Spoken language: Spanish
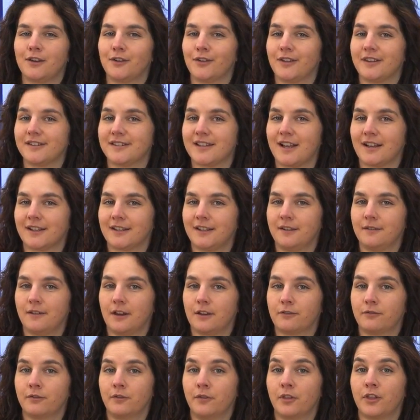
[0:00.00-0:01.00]
o
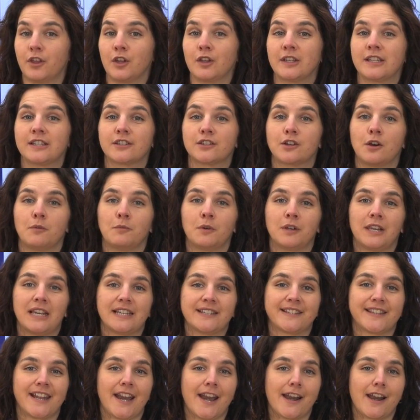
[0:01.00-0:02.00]
desactivar funciones como la
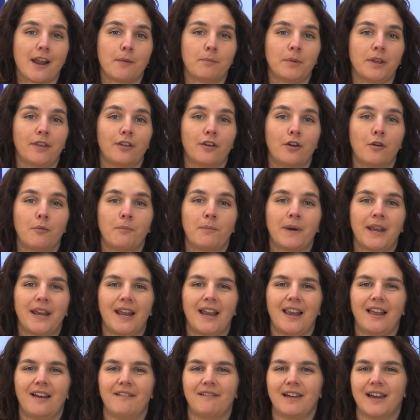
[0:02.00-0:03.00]
extra rápido
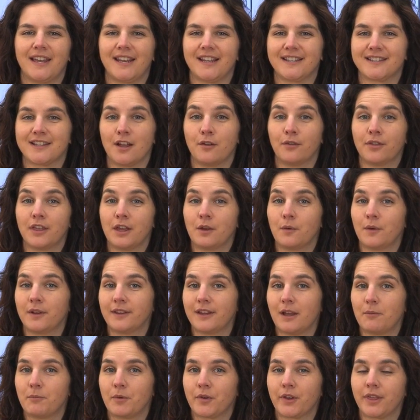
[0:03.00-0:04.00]
para lavar hasta un
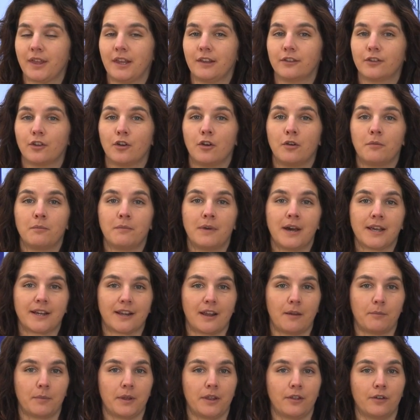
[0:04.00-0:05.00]
50% más
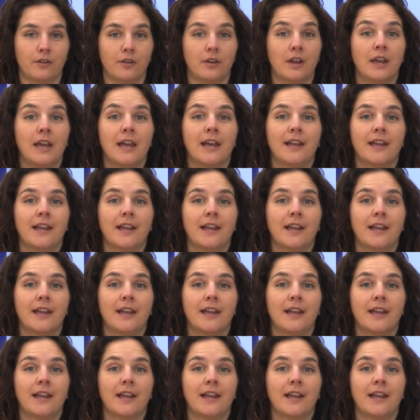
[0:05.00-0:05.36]
rápido.